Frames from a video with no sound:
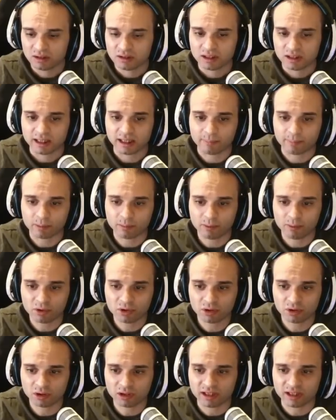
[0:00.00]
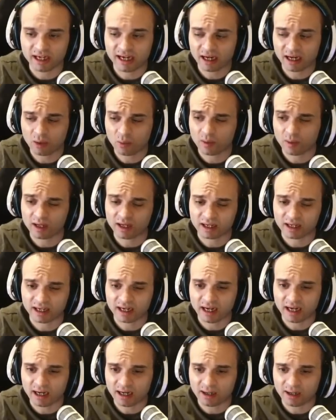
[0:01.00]
a proposito di acqua,
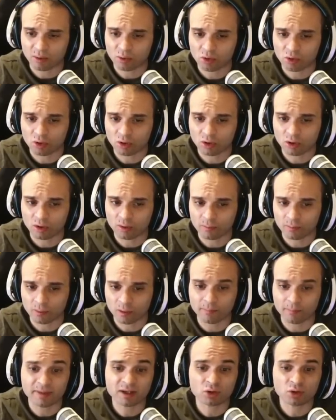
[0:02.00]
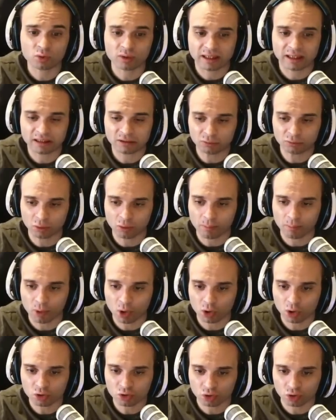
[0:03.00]
raga, ho, ho messo un altro
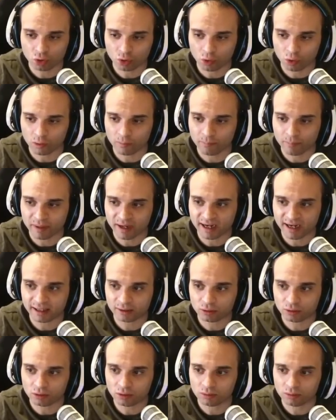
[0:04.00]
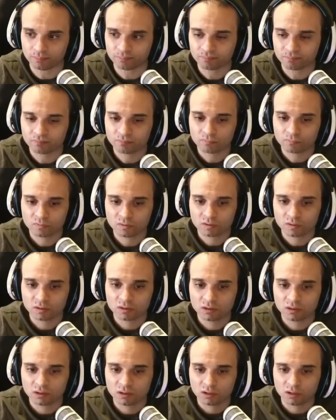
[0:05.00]
pozzo, ho comprato
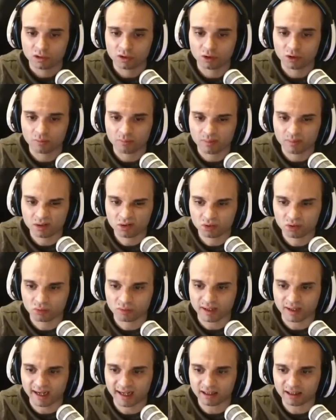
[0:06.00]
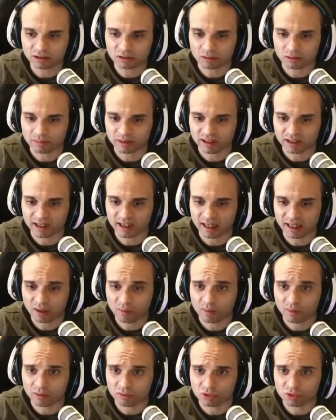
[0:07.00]
ne ho messo un altro perché
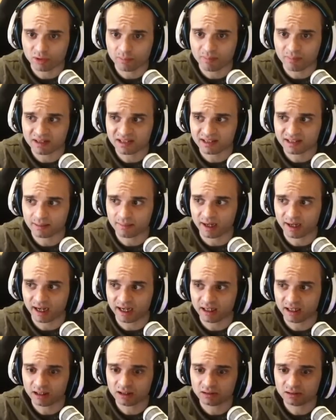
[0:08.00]
l'acqua non ci basta mai.